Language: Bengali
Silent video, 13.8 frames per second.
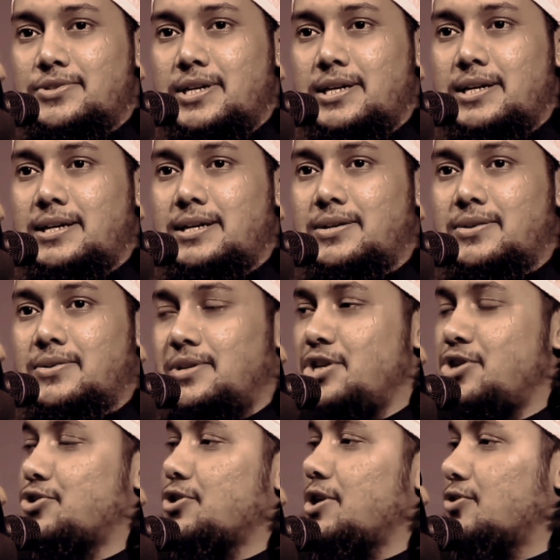যে
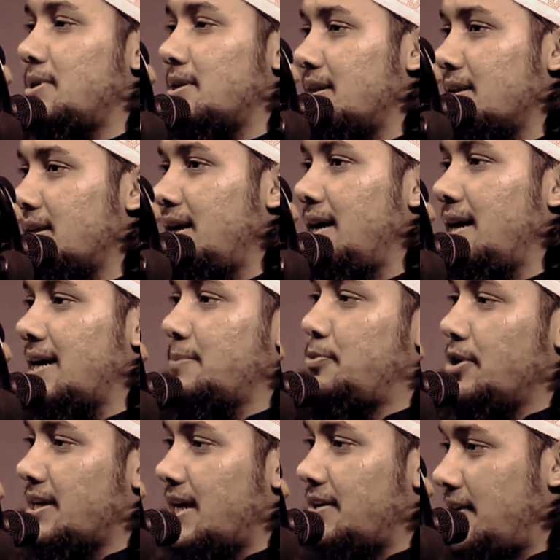নিশ্চয়ই তোমাদেরকে এখানে
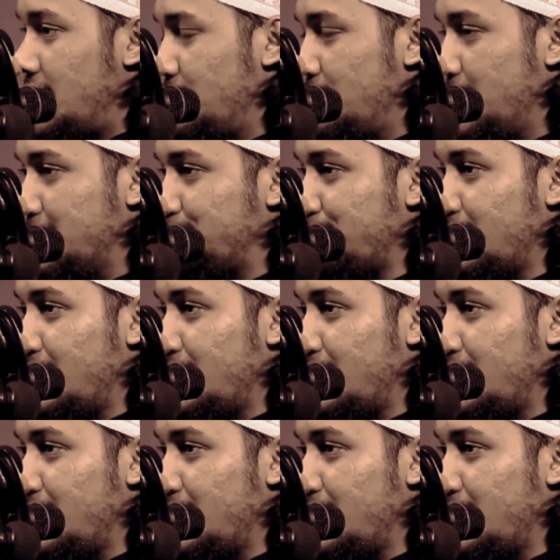পরীক্ষা ফেলা হবে